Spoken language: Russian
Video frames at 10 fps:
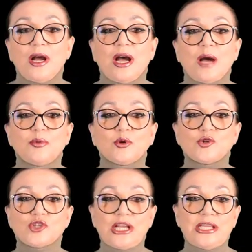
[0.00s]

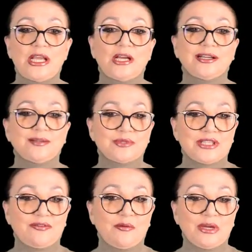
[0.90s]
Обрушение
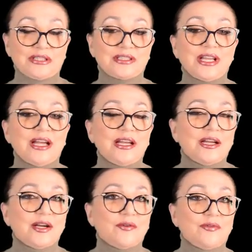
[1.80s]
Крымского моста
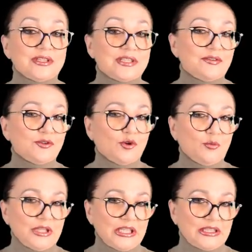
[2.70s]
вызовет
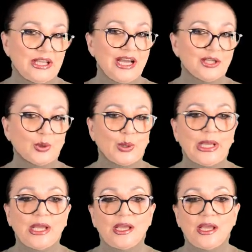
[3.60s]
гуманитарную
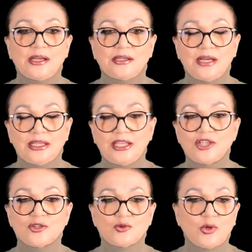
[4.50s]
и
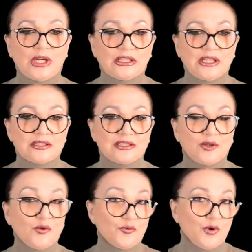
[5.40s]
экологическую
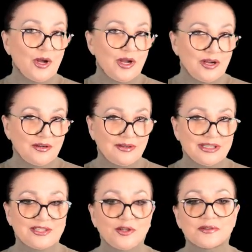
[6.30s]
катастрофу в
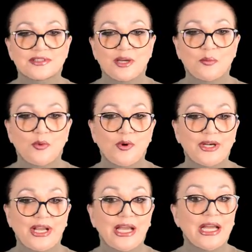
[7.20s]
Азовском
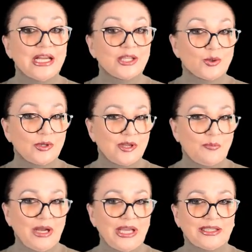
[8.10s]
море. Только
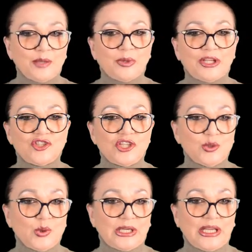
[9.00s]
по этой
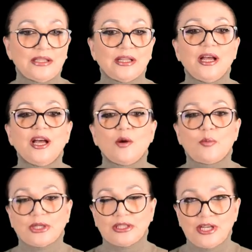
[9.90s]
причине Украина
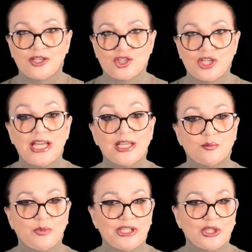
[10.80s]
продолжает
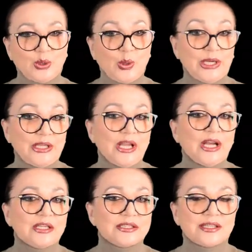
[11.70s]
мониторить
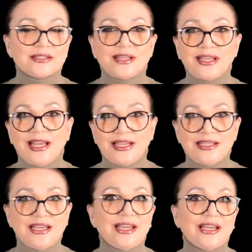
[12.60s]

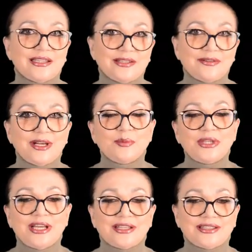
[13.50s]
состояние этого
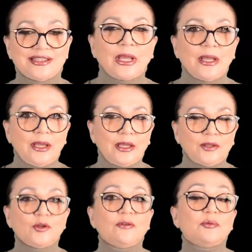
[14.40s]
объекта.
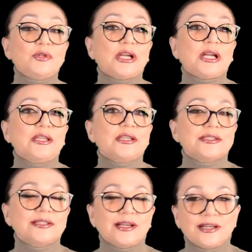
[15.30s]
Но ну, вообще,
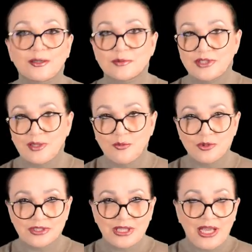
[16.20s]
конечно, Крымский
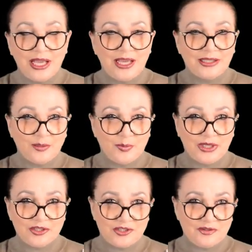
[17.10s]
мост – это
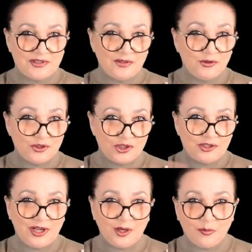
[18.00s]
прежде всего
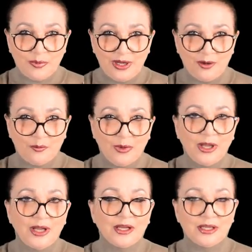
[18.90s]
шлагбаум,
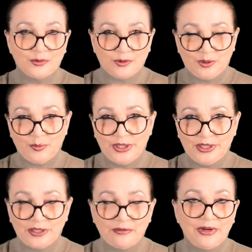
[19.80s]
который
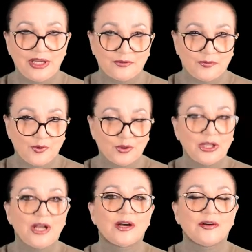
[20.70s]
перекрывает вход
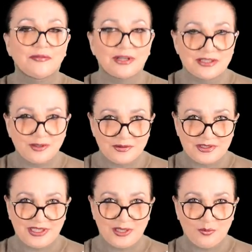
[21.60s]
в Азовское